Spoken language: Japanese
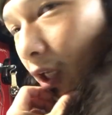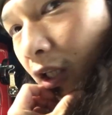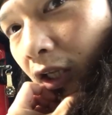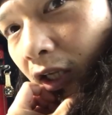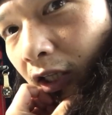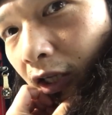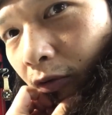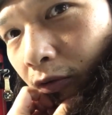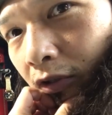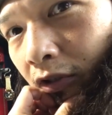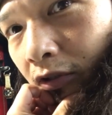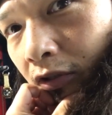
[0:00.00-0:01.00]
れはねえだ
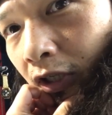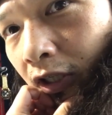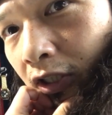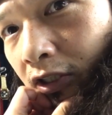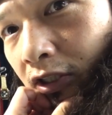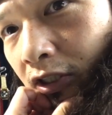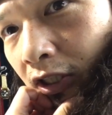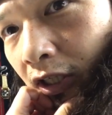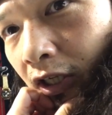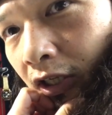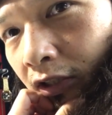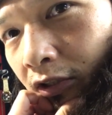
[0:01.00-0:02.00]
ろっていう話
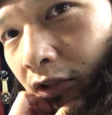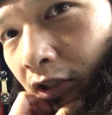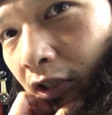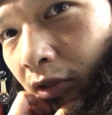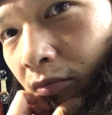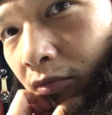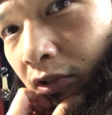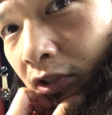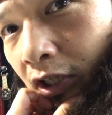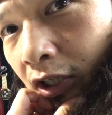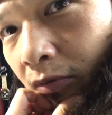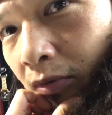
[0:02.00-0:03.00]
でクレーム
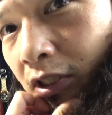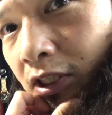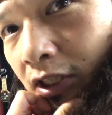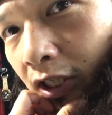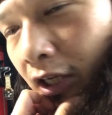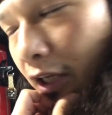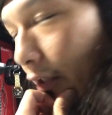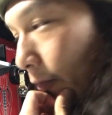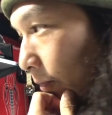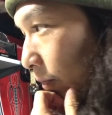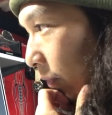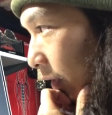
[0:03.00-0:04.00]
になりまして、
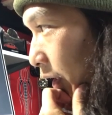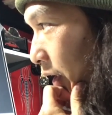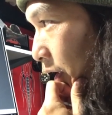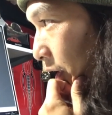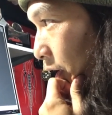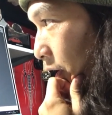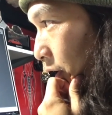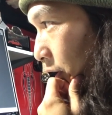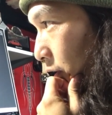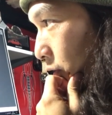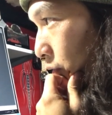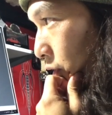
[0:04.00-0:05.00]

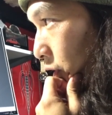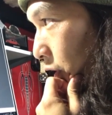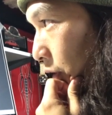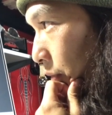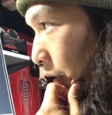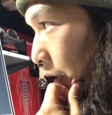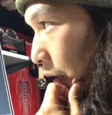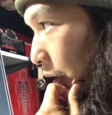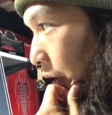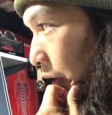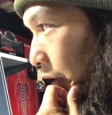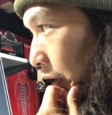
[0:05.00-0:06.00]
そしたら
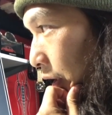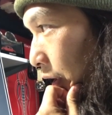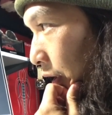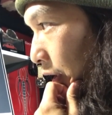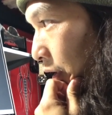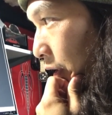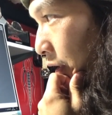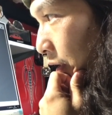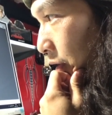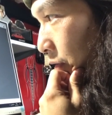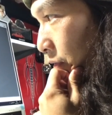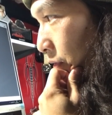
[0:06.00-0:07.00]
まあ、そ